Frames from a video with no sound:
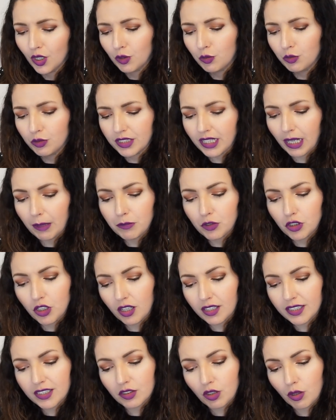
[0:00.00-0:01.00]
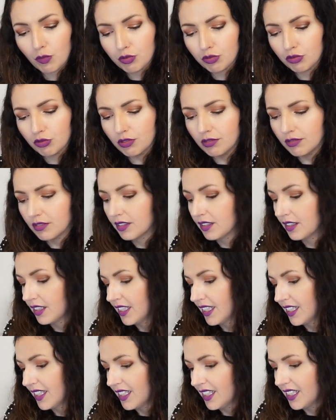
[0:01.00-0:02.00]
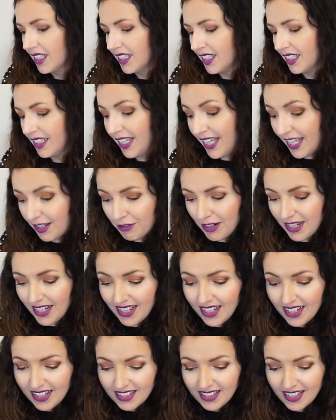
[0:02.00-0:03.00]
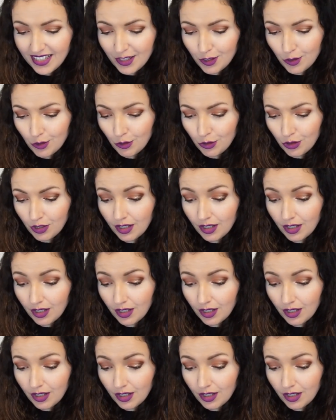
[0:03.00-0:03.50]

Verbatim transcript: Ou une crème corps qui sent bon Eh ouais, c'est une...